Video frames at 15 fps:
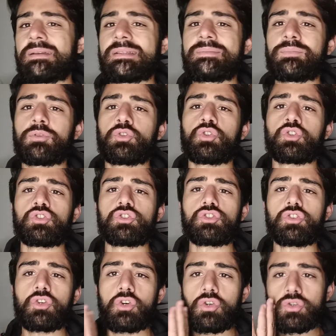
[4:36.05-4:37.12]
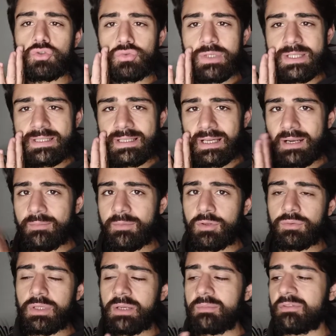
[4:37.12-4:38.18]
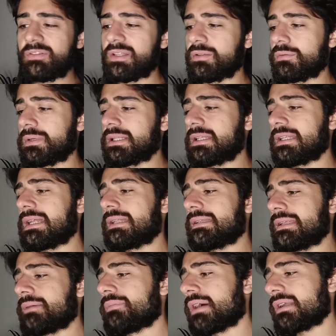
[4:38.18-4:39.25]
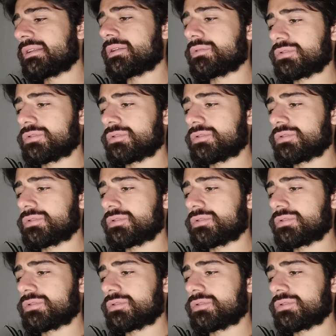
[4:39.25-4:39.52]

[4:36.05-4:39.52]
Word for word: rispondo solo su Instagram, inutile che mi fate domande da altre parti,